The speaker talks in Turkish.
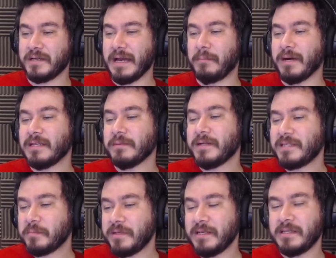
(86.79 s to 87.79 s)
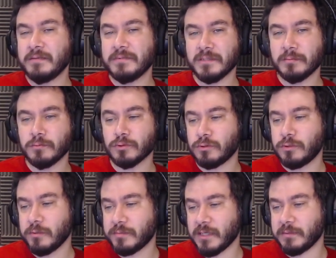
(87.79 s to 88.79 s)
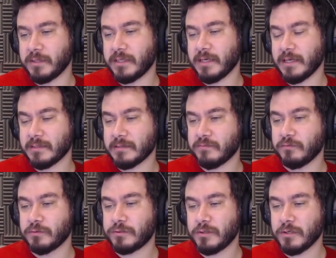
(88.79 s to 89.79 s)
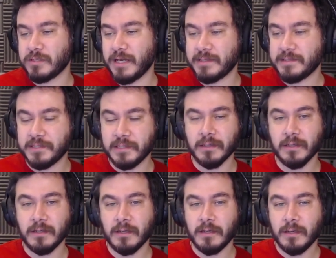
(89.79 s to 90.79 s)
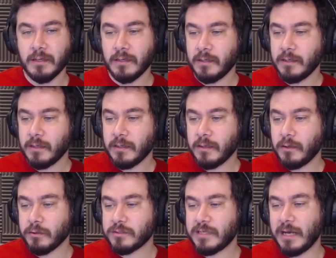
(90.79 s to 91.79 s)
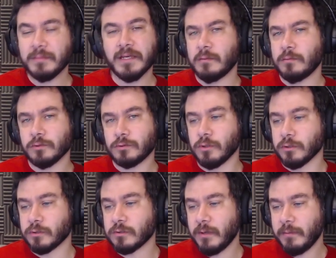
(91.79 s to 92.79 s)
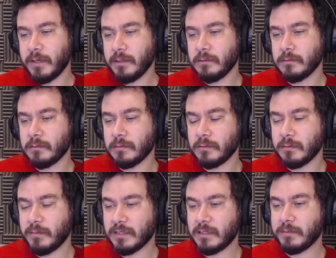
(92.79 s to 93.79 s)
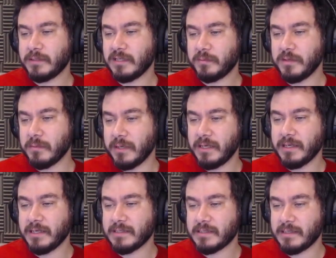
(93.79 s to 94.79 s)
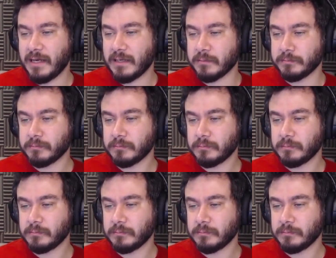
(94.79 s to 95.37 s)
Yani matematik bildiğim için mutluyum tabii ki. Yani full sözelci Olsam da yine mutlu olurdum ama matematik bilmeyi yine isterdim.